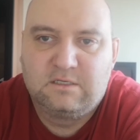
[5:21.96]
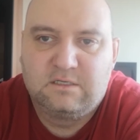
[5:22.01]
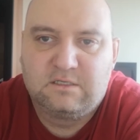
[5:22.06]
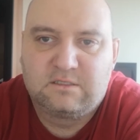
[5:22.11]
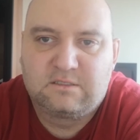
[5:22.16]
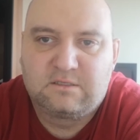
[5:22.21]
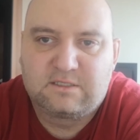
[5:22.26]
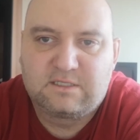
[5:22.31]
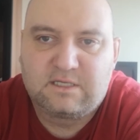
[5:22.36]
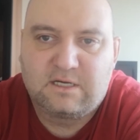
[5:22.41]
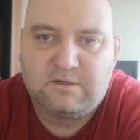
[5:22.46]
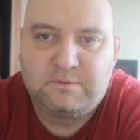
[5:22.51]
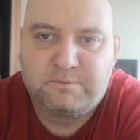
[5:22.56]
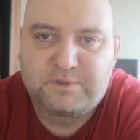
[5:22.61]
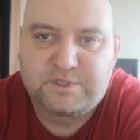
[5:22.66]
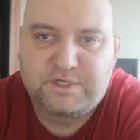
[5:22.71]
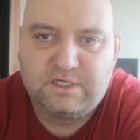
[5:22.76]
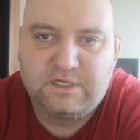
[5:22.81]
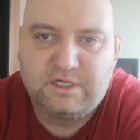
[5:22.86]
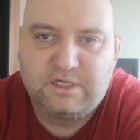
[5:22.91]
y, zostałem
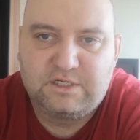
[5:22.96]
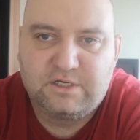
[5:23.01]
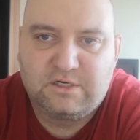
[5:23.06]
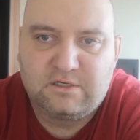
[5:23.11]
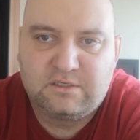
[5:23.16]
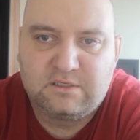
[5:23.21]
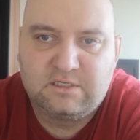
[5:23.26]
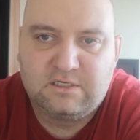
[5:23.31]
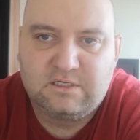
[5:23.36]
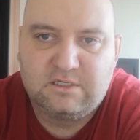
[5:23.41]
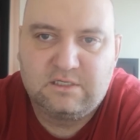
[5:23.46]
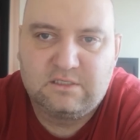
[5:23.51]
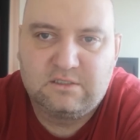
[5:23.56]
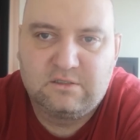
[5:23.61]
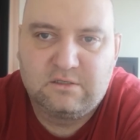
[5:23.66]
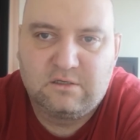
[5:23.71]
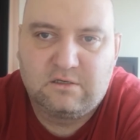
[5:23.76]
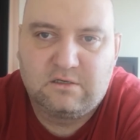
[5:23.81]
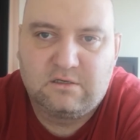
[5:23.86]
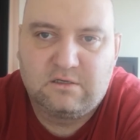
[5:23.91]
przeniesiony
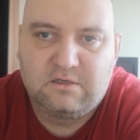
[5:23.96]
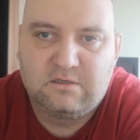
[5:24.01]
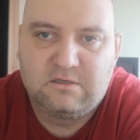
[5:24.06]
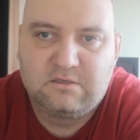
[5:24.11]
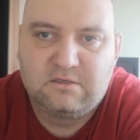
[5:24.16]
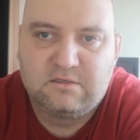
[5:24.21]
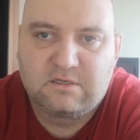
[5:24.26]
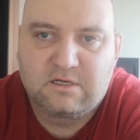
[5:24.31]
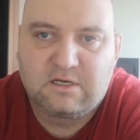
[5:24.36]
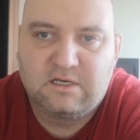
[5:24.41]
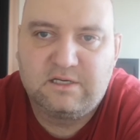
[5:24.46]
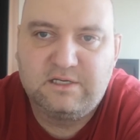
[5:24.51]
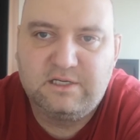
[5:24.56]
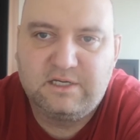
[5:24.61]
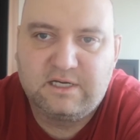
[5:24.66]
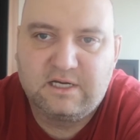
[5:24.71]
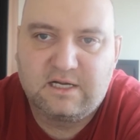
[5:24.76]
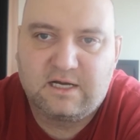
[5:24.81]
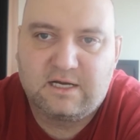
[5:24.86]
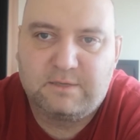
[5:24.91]
do
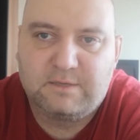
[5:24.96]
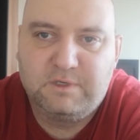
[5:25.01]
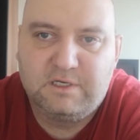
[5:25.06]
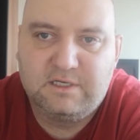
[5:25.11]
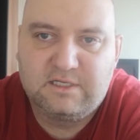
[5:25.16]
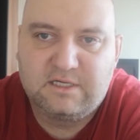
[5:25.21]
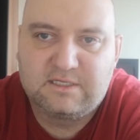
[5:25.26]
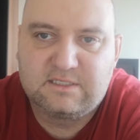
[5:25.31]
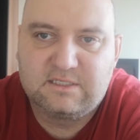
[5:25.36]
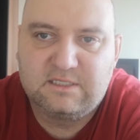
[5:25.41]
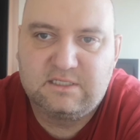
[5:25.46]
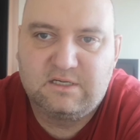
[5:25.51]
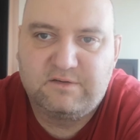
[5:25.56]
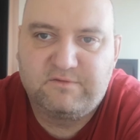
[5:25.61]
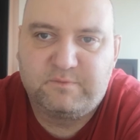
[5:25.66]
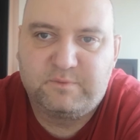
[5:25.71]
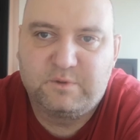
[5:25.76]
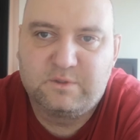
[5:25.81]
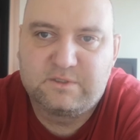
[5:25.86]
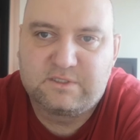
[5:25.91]
kliniki rehabilitacyjnej w
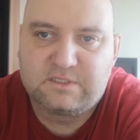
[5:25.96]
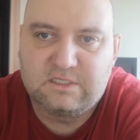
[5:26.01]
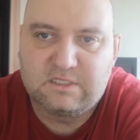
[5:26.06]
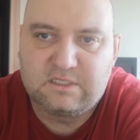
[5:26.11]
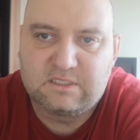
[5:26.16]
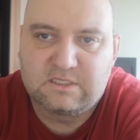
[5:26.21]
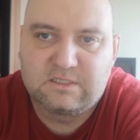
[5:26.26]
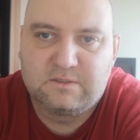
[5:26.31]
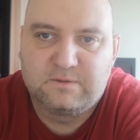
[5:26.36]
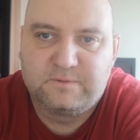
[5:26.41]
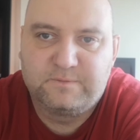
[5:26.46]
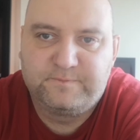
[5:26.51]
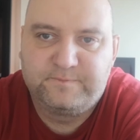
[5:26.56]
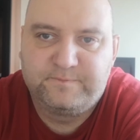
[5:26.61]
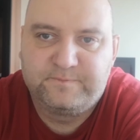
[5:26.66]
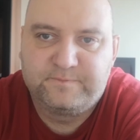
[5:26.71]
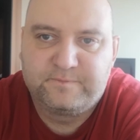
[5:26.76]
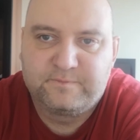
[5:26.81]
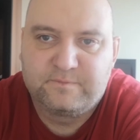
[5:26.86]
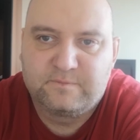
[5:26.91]
Pulsnic.
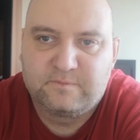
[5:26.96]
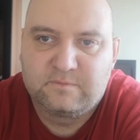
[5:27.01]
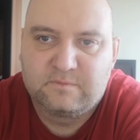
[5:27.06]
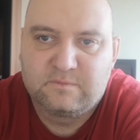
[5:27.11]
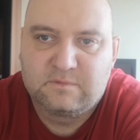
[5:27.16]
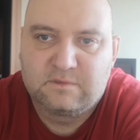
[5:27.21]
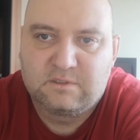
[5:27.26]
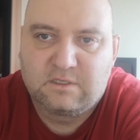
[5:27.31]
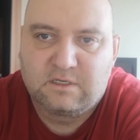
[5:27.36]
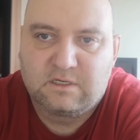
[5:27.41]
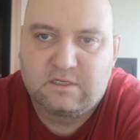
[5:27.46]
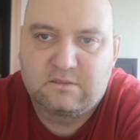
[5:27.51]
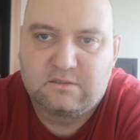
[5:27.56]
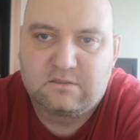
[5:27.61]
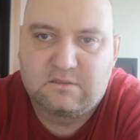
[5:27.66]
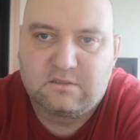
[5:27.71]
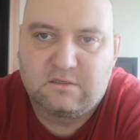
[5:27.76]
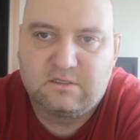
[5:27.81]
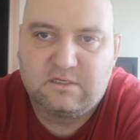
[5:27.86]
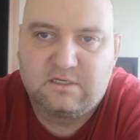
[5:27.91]

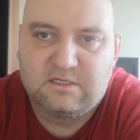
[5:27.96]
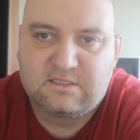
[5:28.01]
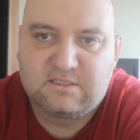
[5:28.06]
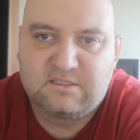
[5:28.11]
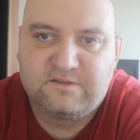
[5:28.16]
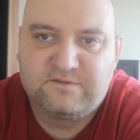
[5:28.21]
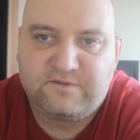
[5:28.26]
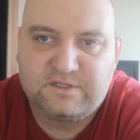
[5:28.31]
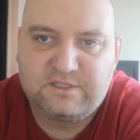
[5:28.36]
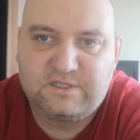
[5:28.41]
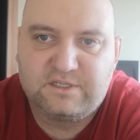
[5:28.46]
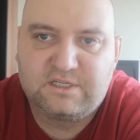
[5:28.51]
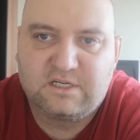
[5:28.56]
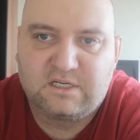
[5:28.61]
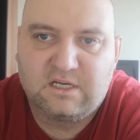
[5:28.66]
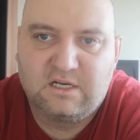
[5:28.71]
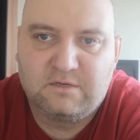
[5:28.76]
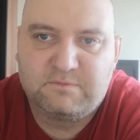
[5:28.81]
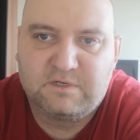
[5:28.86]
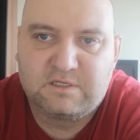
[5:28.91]
To jest 20
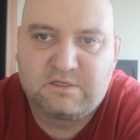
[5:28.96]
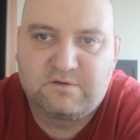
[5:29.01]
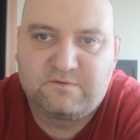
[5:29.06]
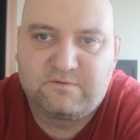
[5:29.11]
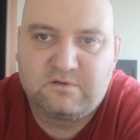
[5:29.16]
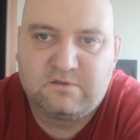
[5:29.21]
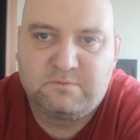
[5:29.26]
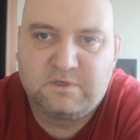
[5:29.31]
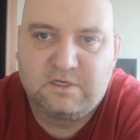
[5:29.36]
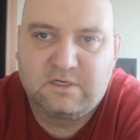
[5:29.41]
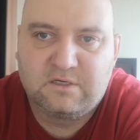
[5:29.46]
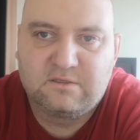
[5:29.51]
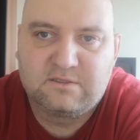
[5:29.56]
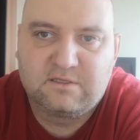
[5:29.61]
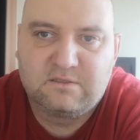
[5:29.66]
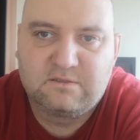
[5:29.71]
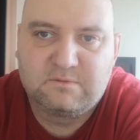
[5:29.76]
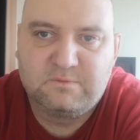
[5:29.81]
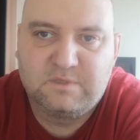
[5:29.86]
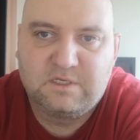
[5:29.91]
km od mojego
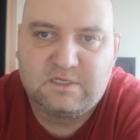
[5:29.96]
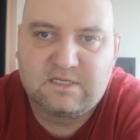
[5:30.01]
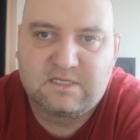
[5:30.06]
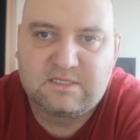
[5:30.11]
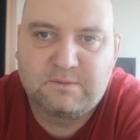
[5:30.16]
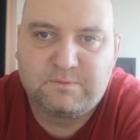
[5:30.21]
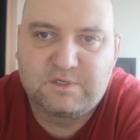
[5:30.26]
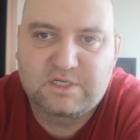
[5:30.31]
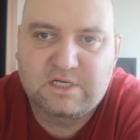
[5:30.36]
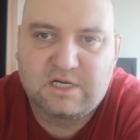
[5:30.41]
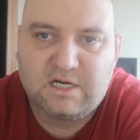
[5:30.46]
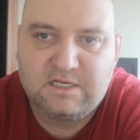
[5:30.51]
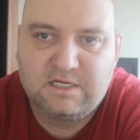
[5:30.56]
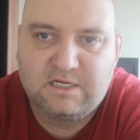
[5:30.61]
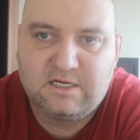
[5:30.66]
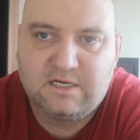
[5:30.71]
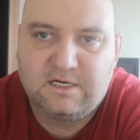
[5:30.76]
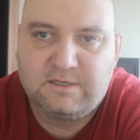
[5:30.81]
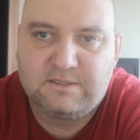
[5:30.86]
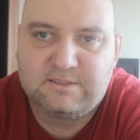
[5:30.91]
miejsca
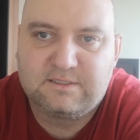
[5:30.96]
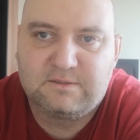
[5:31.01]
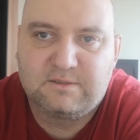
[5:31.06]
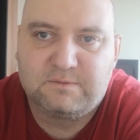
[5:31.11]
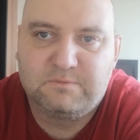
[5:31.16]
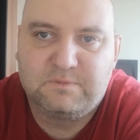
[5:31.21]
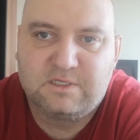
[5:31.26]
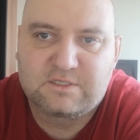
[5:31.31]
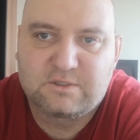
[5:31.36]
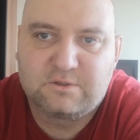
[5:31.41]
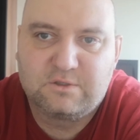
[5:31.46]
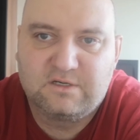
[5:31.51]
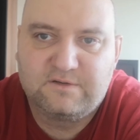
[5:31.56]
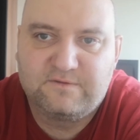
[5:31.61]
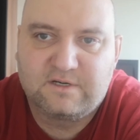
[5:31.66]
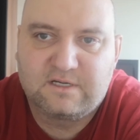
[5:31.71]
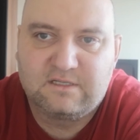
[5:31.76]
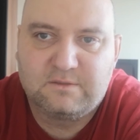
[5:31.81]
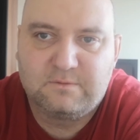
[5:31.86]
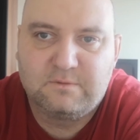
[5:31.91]
zamieszkania, a zamieszkuję w
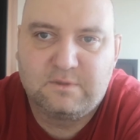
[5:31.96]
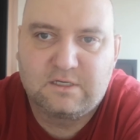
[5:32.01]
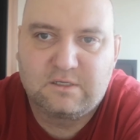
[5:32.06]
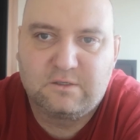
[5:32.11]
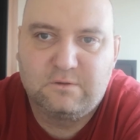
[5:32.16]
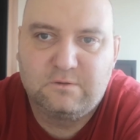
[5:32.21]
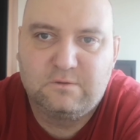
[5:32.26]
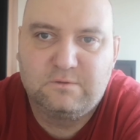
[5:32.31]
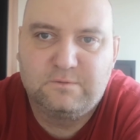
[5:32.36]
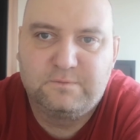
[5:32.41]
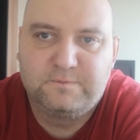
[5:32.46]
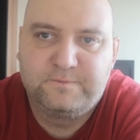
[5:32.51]
Radebergu.